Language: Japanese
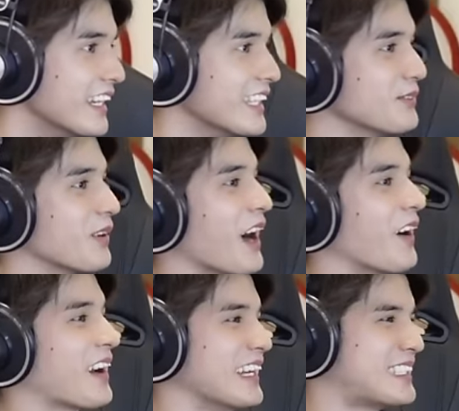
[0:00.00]
いつも
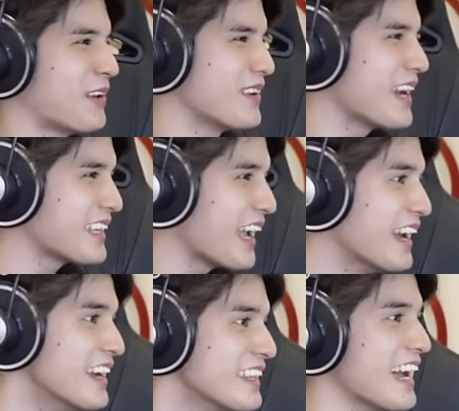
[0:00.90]
顔からセミが消え、
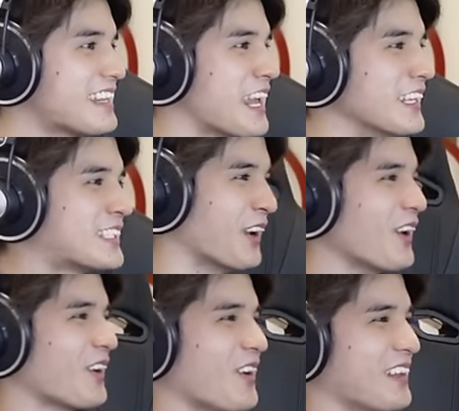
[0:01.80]
泣いてるそ
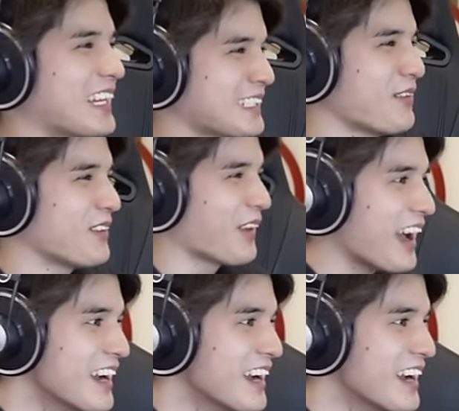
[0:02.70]
の子を慰めるとか、